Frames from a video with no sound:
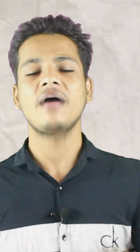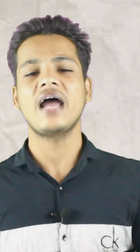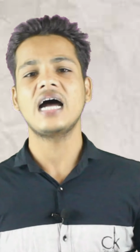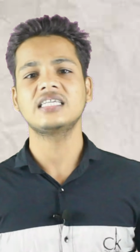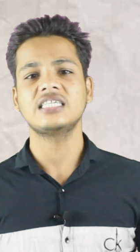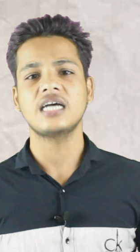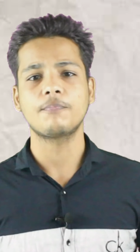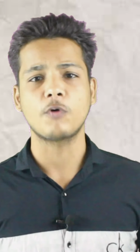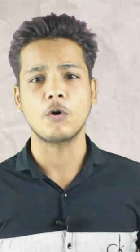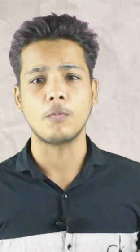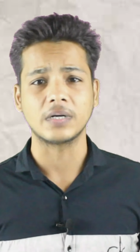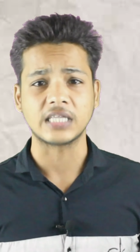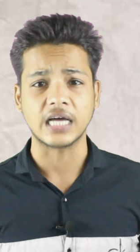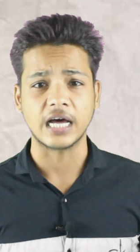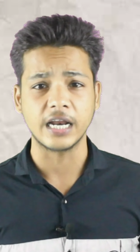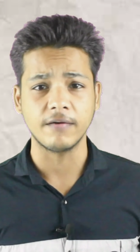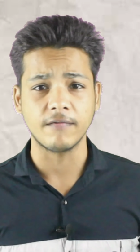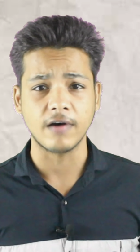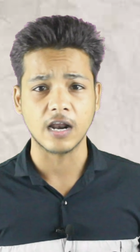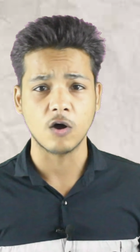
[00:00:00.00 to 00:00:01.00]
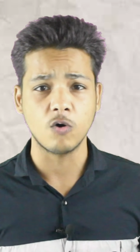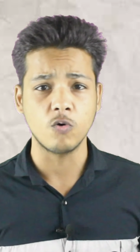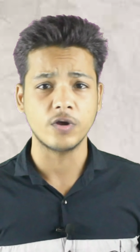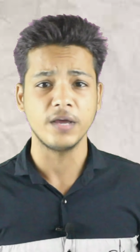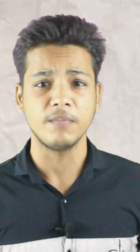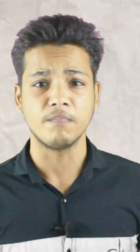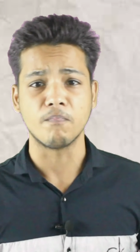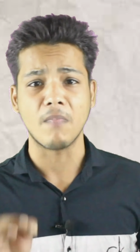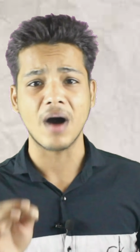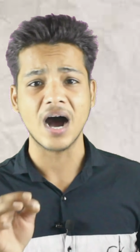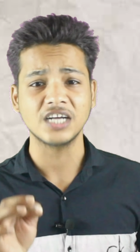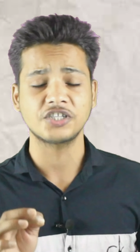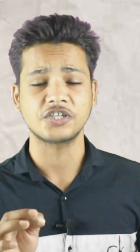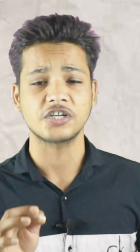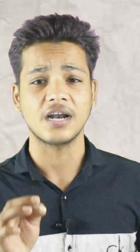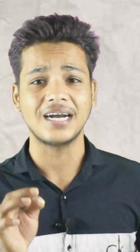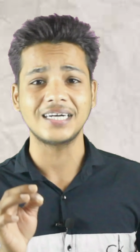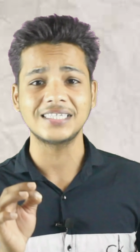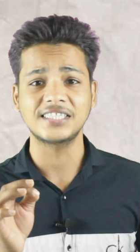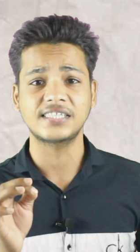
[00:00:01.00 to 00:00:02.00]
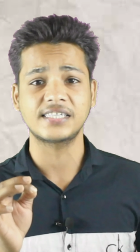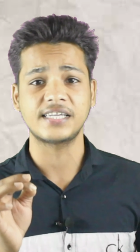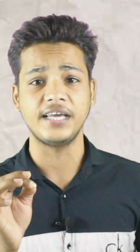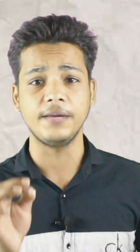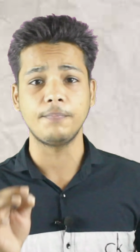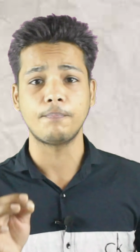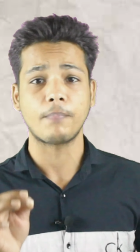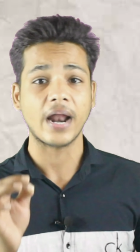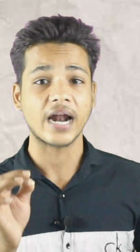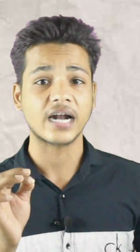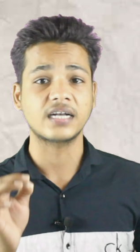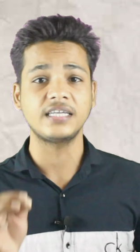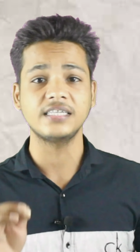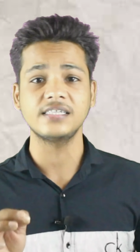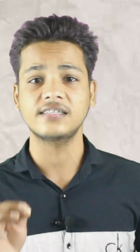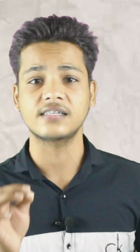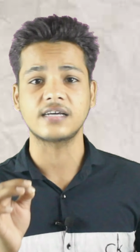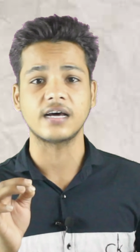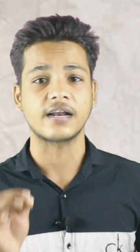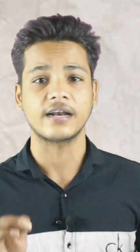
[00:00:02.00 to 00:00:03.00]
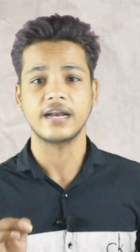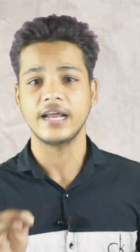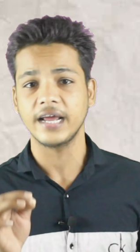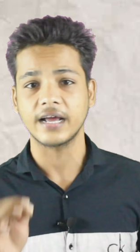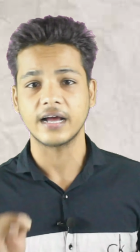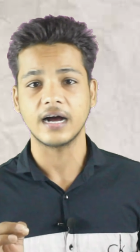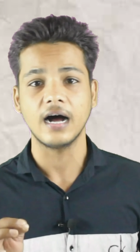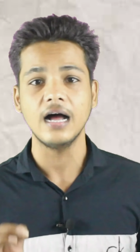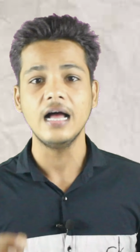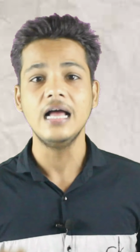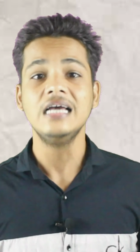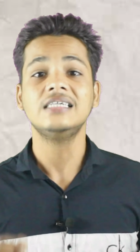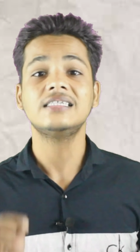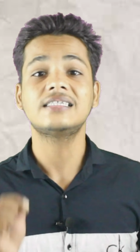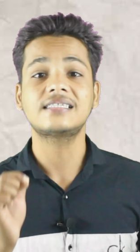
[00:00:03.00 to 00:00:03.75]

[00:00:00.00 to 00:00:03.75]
आज आपको बताने वाला हूँ कि मार्शल आर्ट्स की प्रैक्टिस करने का